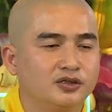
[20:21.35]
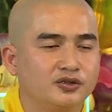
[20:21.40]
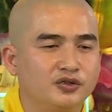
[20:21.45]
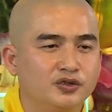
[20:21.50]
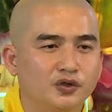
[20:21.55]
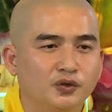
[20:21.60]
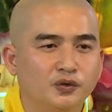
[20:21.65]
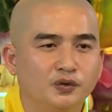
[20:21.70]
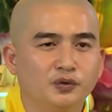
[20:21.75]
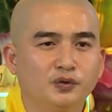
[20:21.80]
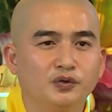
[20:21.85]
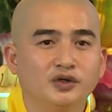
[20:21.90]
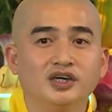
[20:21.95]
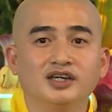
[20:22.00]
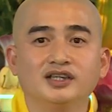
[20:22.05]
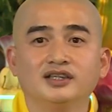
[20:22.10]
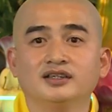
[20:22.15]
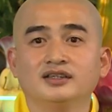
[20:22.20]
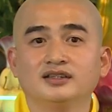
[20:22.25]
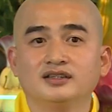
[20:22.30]
dù
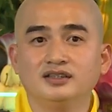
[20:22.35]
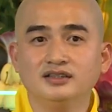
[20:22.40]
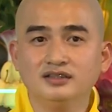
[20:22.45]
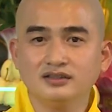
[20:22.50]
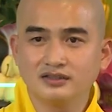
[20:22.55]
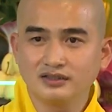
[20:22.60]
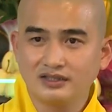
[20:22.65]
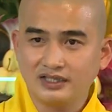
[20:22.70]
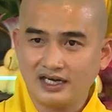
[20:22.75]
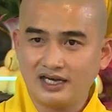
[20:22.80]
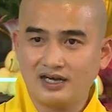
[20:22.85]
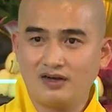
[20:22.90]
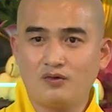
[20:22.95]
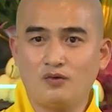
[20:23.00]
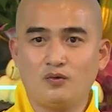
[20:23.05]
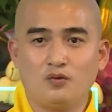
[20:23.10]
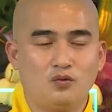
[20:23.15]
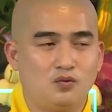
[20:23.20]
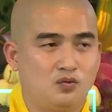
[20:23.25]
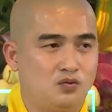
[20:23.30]
hình thức
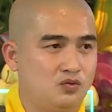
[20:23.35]
nào